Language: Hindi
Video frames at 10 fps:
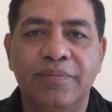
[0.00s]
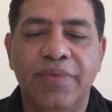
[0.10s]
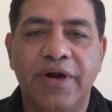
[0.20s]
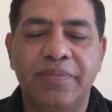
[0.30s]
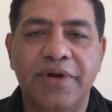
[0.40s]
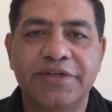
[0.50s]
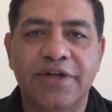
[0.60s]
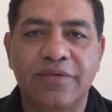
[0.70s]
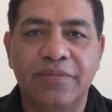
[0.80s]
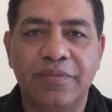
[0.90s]
ब्लड
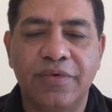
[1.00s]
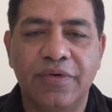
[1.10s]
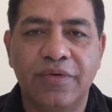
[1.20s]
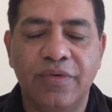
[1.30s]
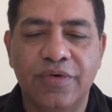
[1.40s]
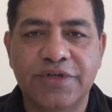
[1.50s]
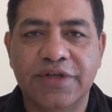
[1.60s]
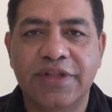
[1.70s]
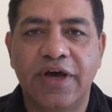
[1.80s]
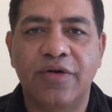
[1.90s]
प्रेशर हो
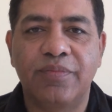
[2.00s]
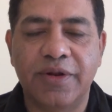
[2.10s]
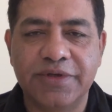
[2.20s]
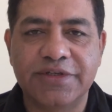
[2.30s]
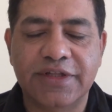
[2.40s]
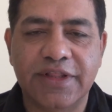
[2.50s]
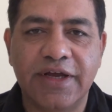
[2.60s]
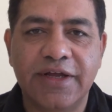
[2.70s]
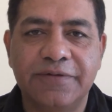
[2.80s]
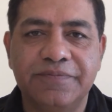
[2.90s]
सकता है और बढ़ भी सकता है